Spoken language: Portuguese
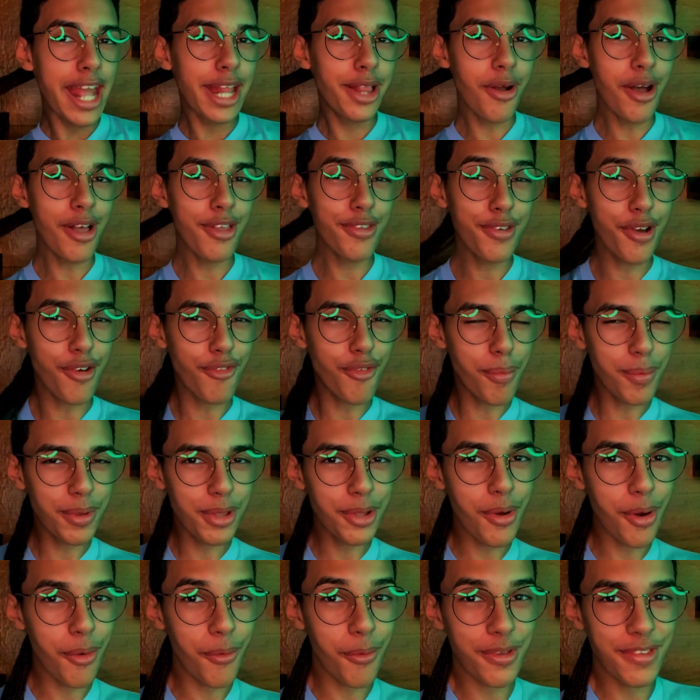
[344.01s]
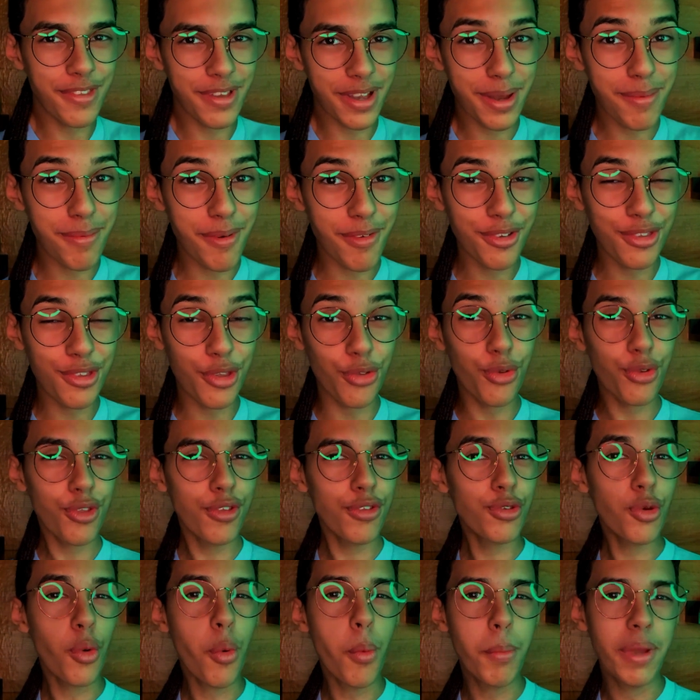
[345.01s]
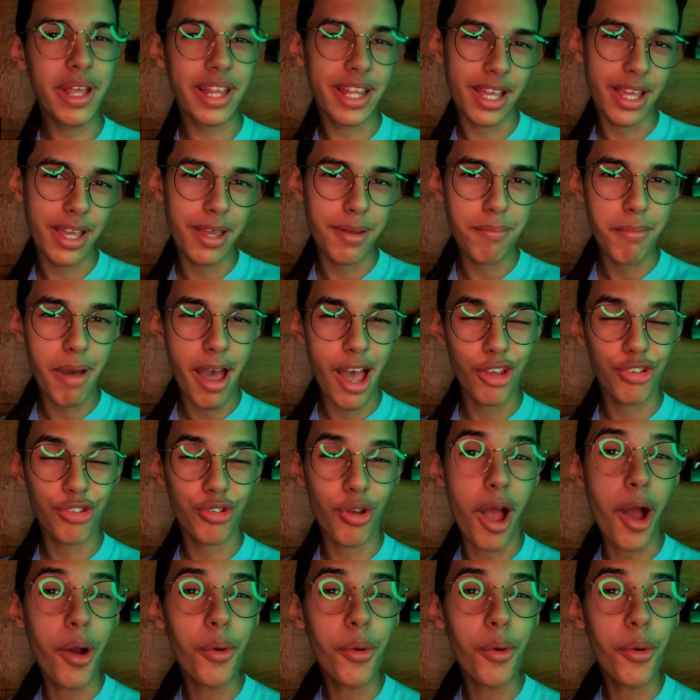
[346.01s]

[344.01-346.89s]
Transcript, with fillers: Então, assim, eu vou pedir uma coisa aqui pra vocês. Vocês comentem aqui embaixo